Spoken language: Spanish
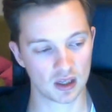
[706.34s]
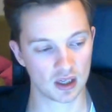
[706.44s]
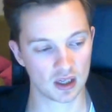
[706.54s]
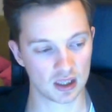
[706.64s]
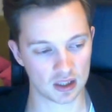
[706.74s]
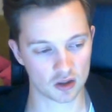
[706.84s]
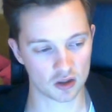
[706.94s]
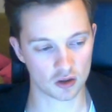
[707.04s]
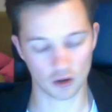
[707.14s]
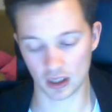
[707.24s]
Y eso es todo
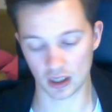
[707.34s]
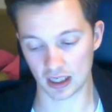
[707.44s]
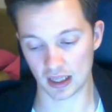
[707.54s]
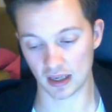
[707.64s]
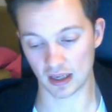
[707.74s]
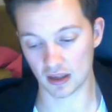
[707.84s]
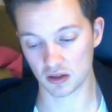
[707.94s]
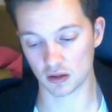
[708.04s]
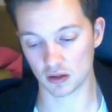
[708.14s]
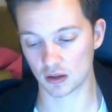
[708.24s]
lo que quería decir de esto.
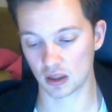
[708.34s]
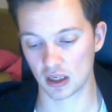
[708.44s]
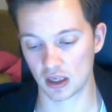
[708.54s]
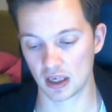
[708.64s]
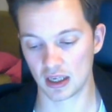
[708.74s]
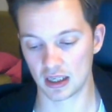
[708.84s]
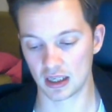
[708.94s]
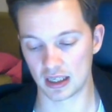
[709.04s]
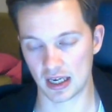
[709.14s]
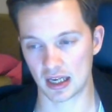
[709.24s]
Y
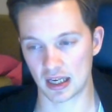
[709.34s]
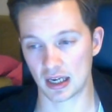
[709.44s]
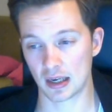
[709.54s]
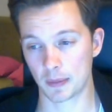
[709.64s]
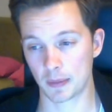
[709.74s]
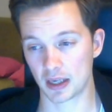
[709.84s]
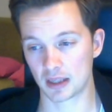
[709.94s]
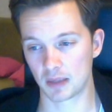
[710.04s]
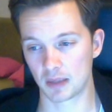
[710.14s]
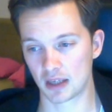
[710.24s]
ya para
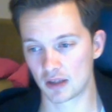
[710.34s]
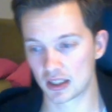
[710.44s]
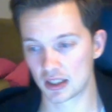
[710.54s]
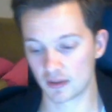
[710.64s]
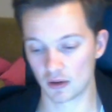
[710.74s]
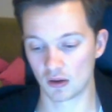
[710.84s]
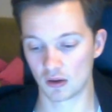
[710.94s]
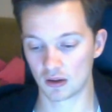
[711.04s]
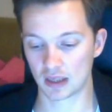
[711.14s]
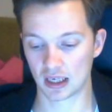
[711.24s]
terminar con este videoblog,
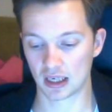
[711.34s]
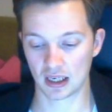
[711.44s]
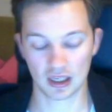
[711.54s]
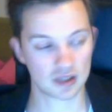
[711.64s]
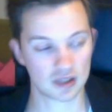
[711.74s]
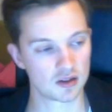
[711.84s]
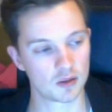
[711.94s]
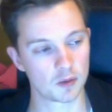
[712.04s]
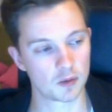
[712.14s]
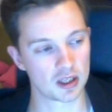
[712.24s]
el gimnasio,
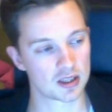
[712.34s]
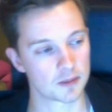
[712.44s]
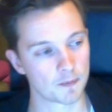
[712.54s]
pues